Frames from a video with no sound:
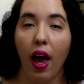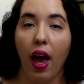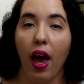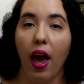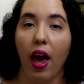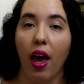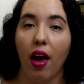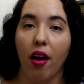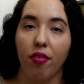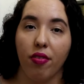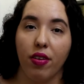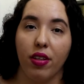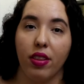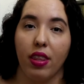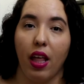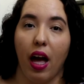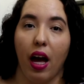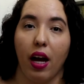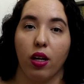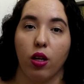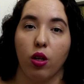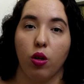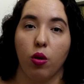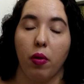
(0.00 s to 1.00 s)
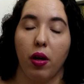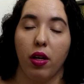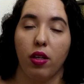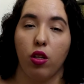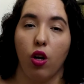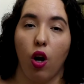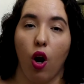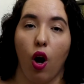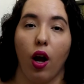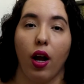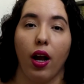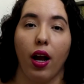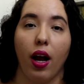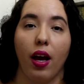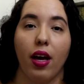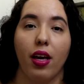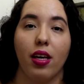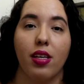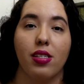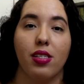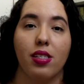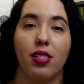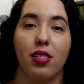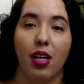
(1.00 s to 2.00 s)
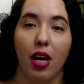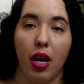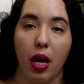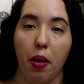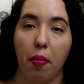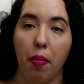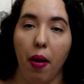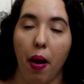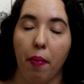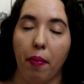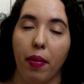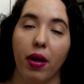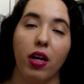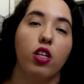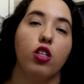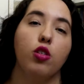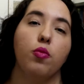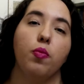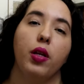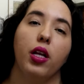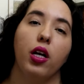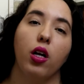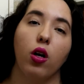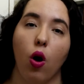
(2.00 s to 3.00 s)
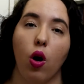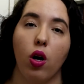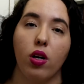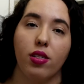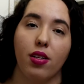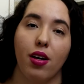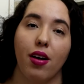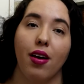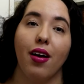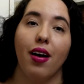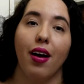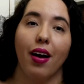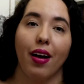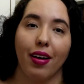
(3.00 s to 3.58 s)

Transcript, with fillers: é evitar que uma droga extremamente perigosa